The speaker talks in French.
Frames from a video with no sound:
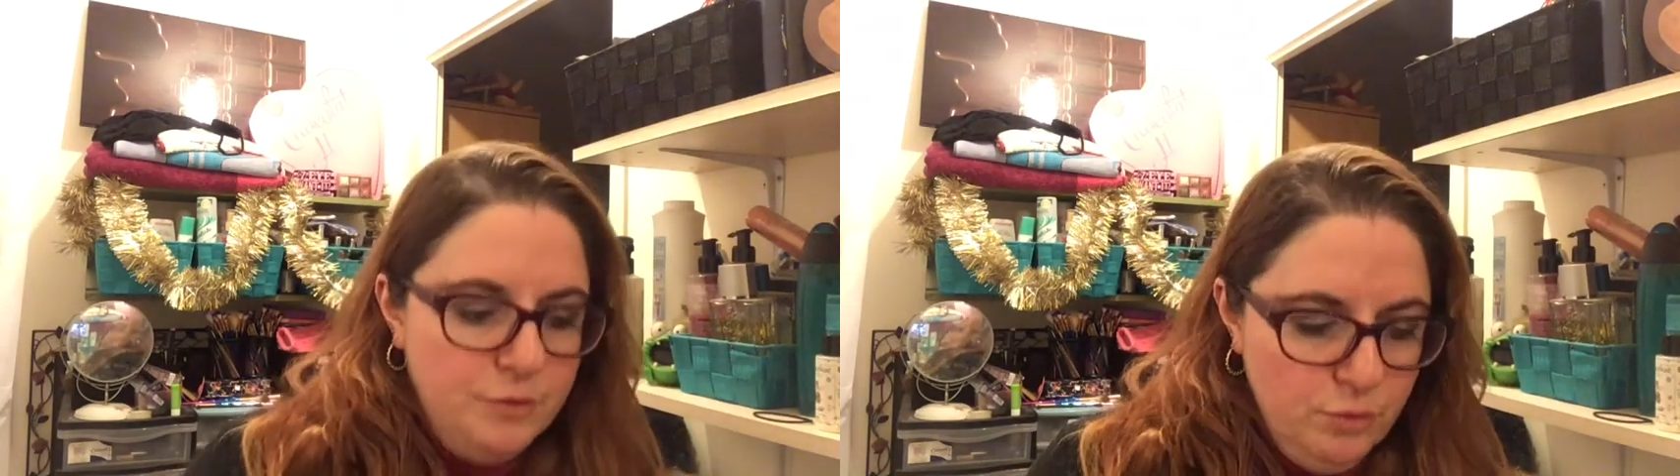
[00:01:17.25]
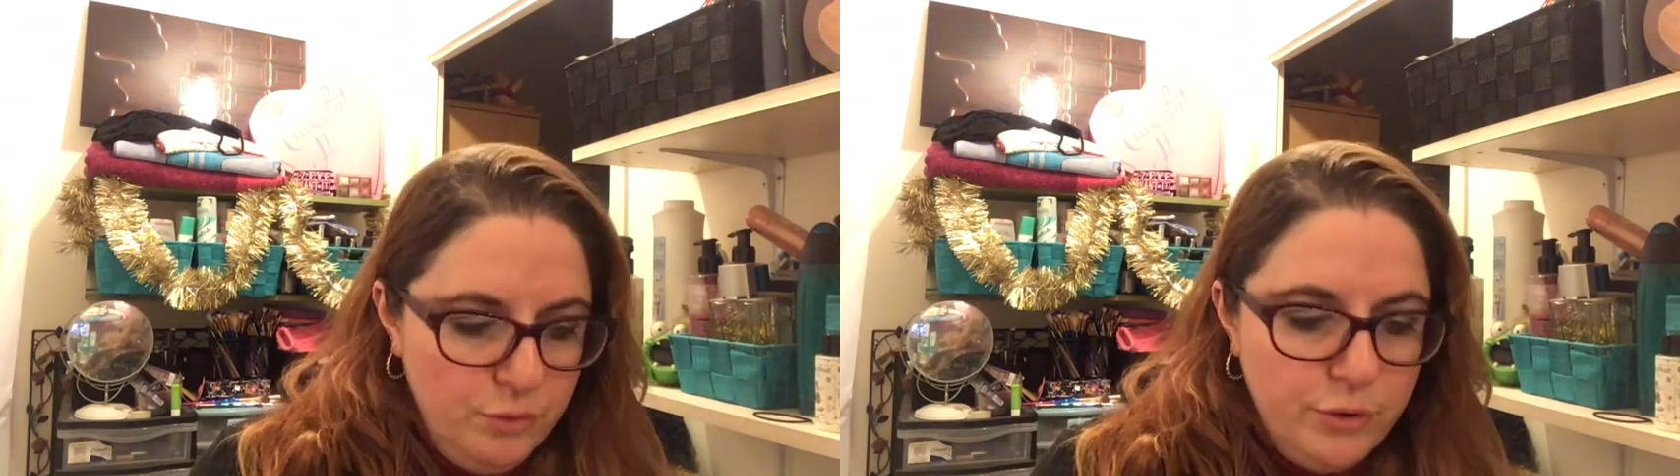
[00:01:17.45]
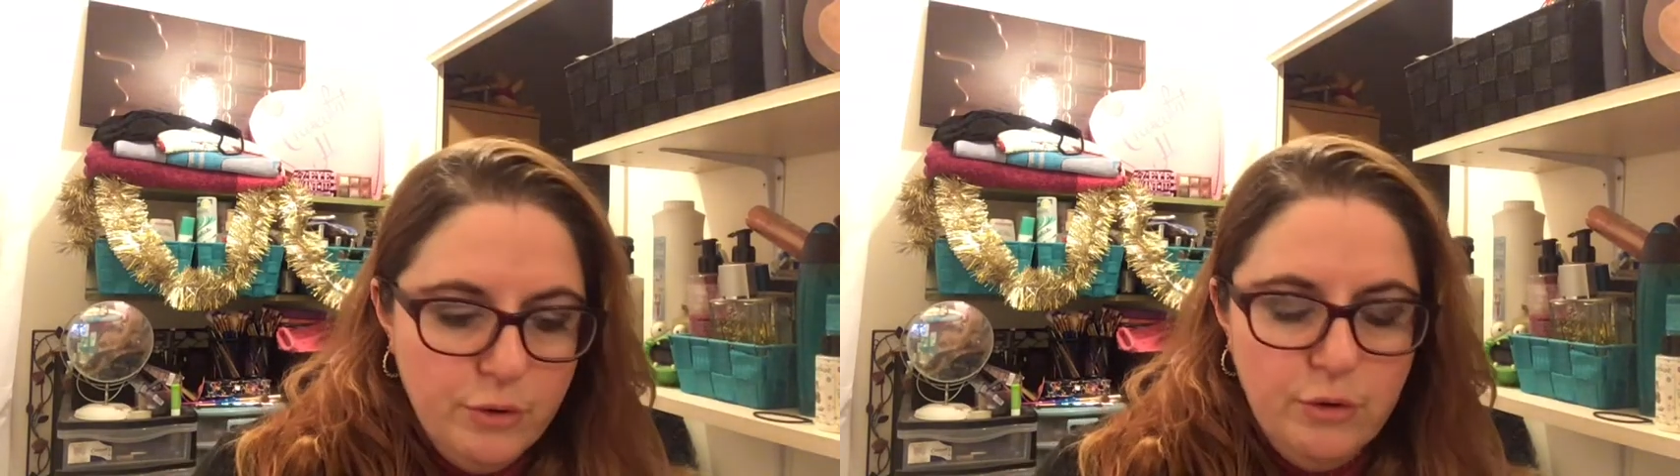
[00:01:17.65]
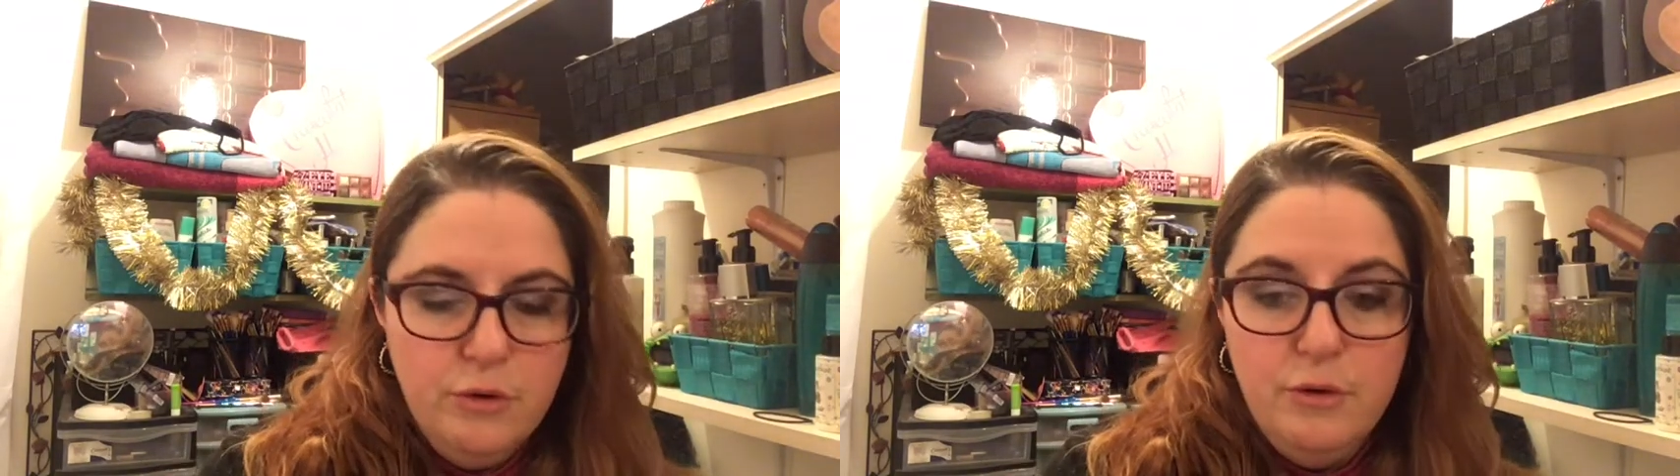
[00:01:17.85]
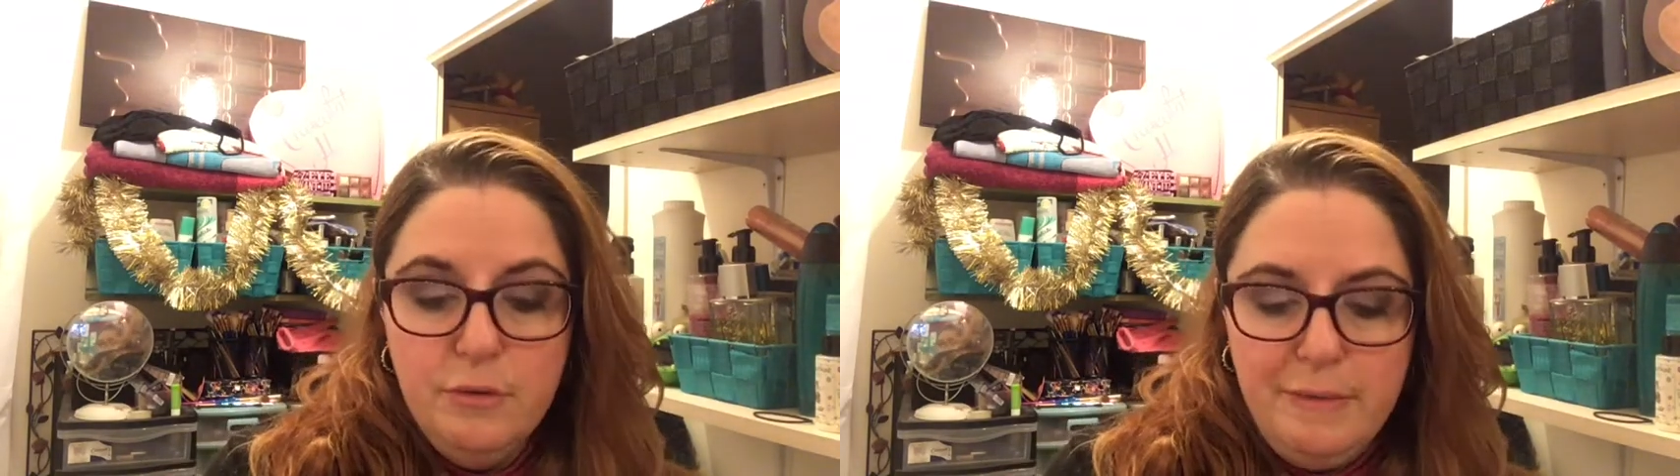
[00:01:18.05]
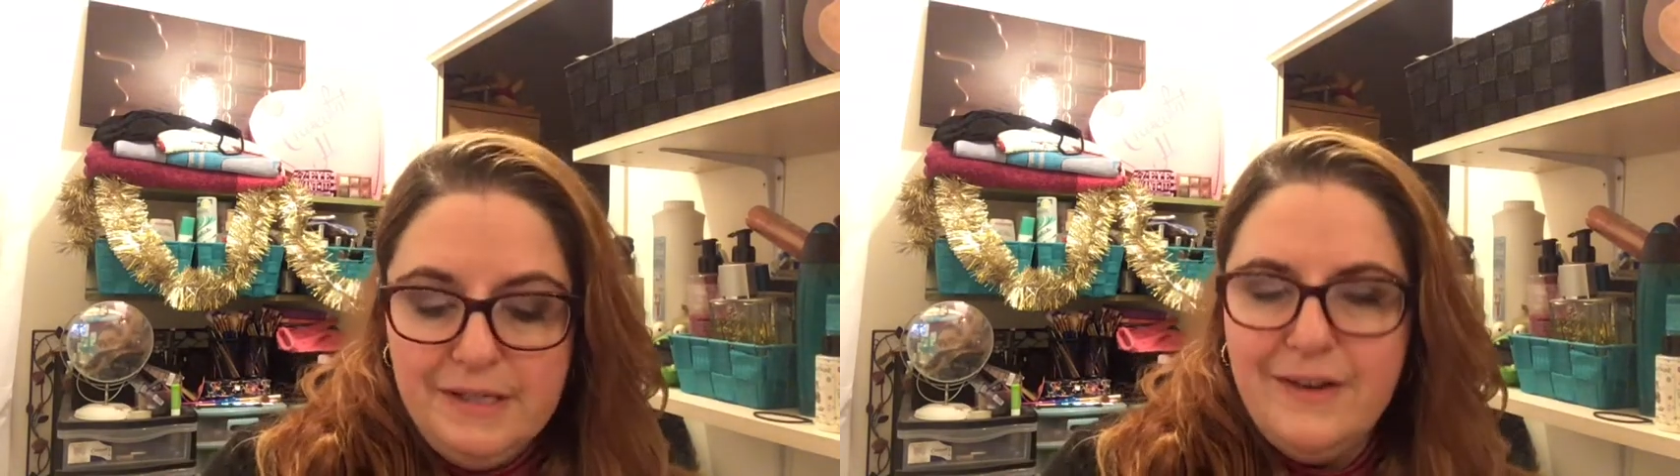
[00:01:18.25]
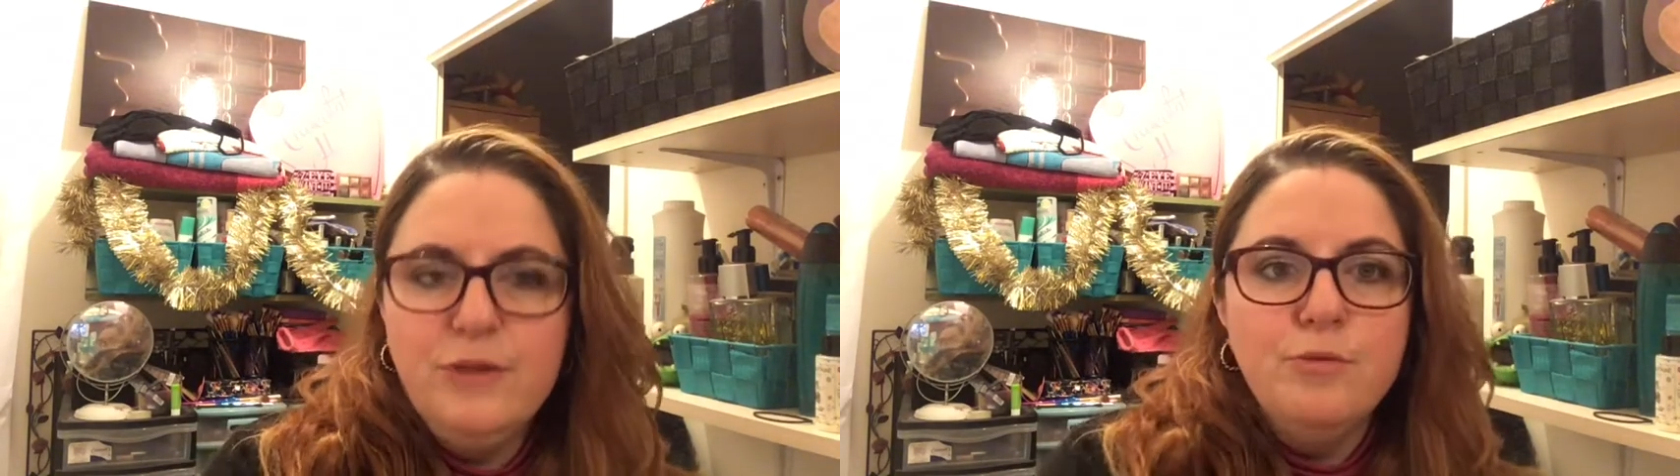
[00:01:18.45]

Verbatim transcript: Donc, euh, bah, ça va être